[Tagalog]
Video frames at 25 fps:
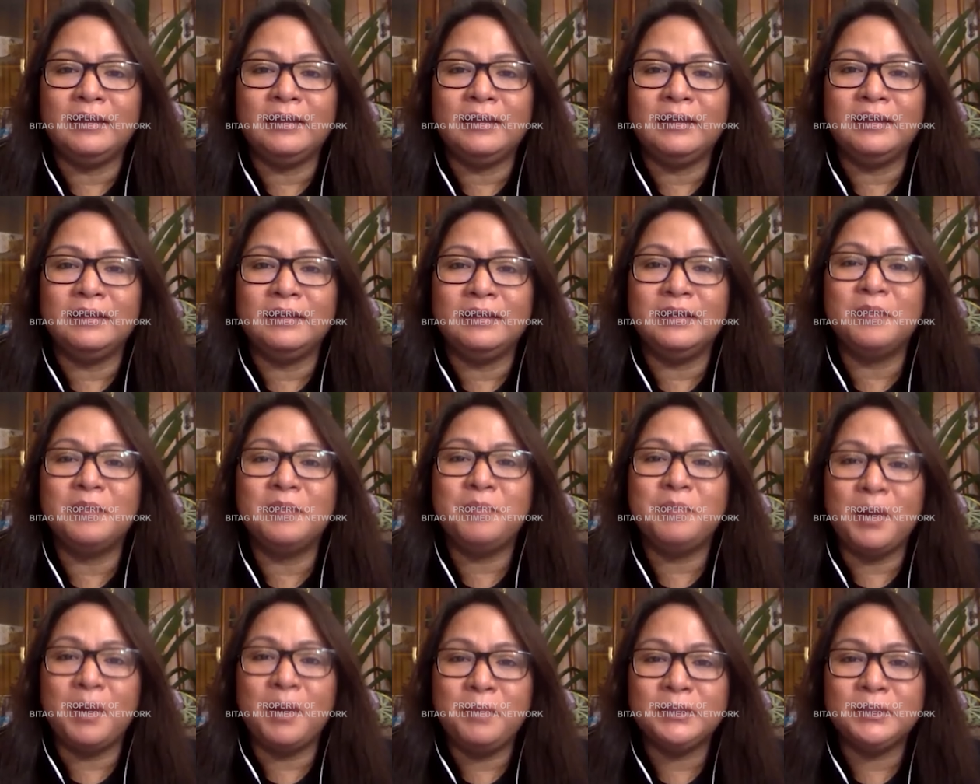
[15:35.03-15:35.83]

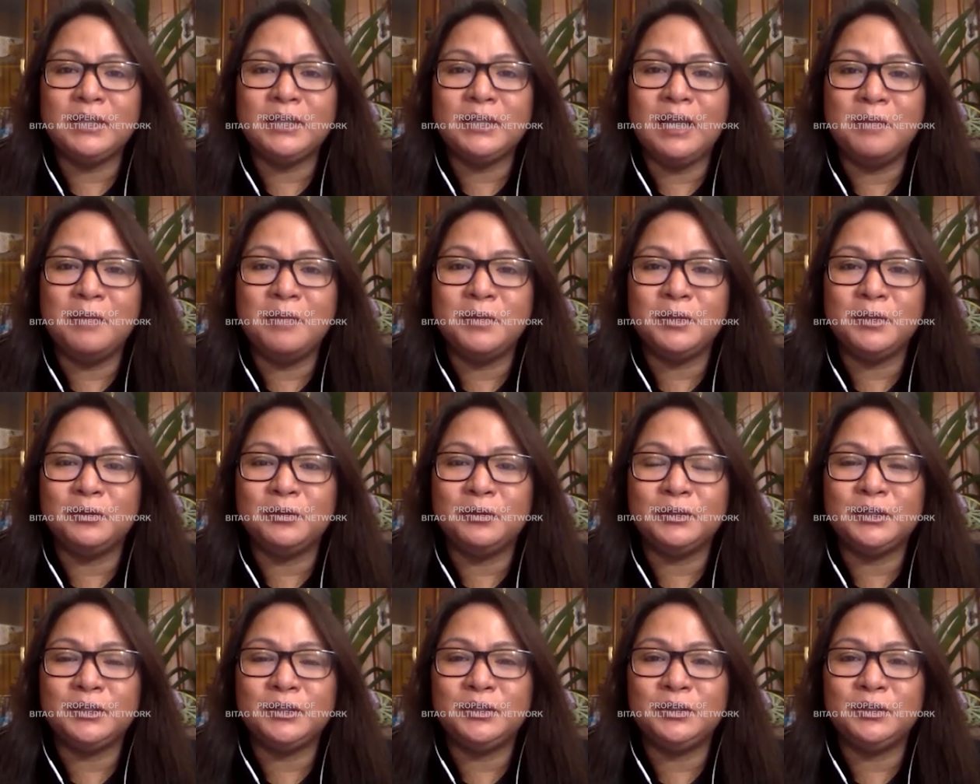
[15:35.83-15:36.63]
Nagpapasalamat
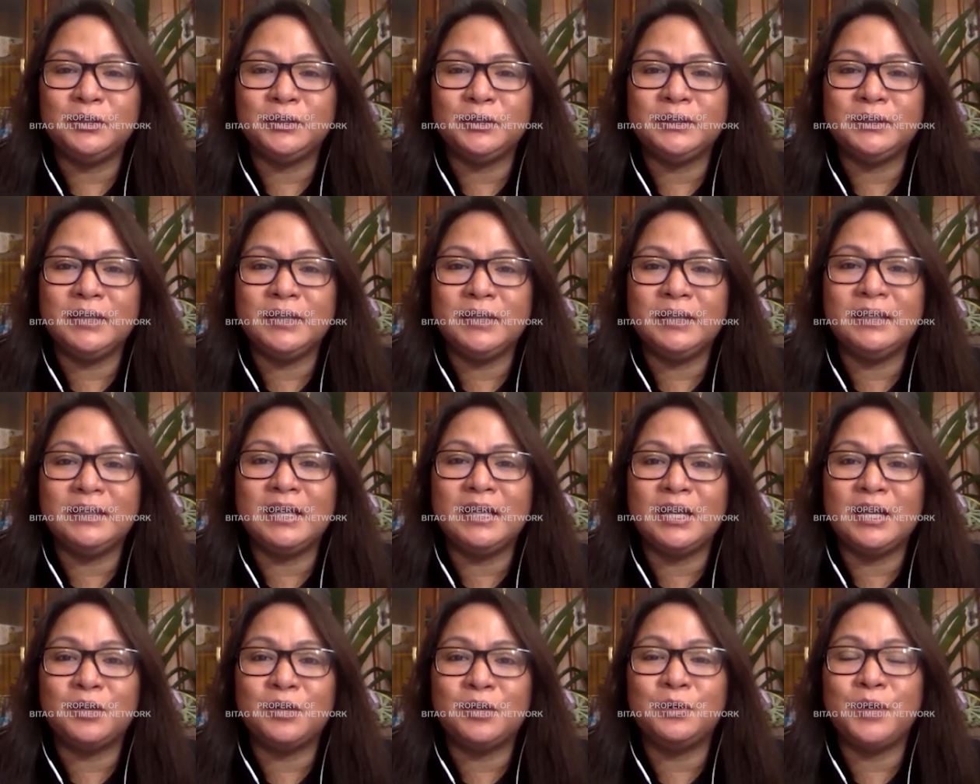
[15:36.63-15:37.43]
ako sa Diyos dahil
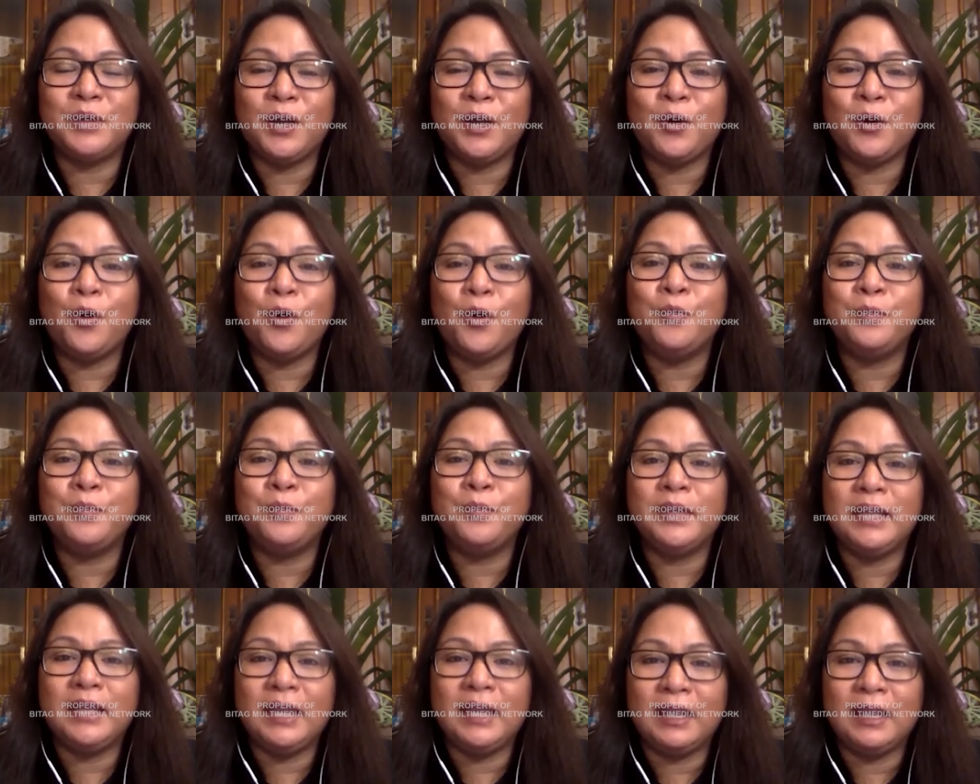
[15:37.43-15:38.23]
nagkaroon ng
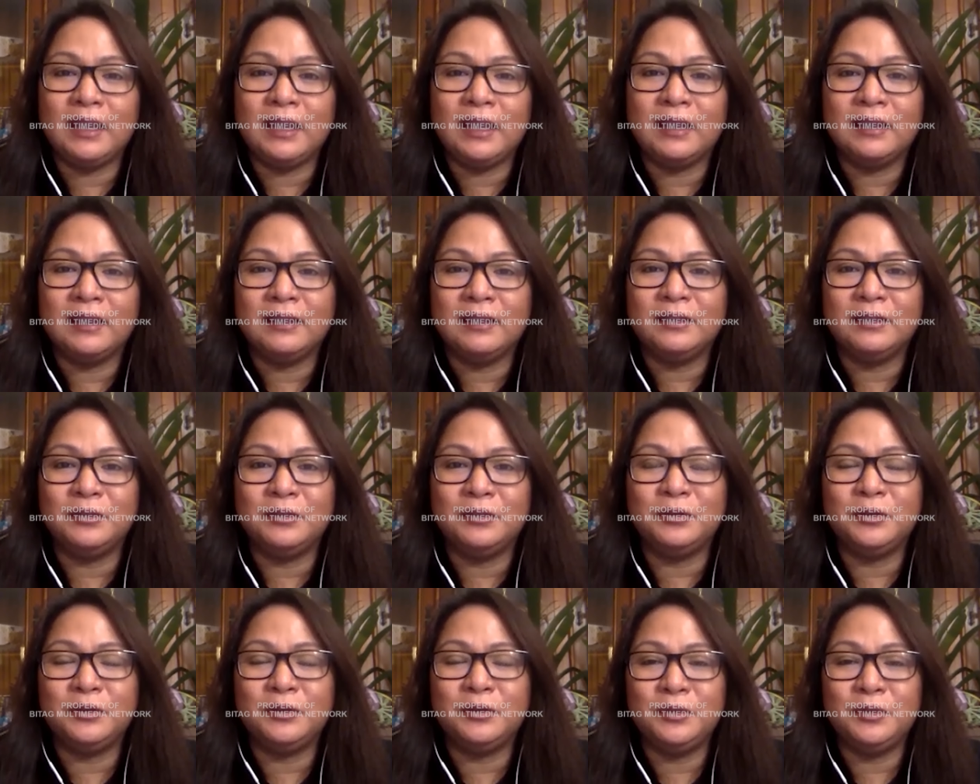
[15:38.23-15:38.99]
opening no?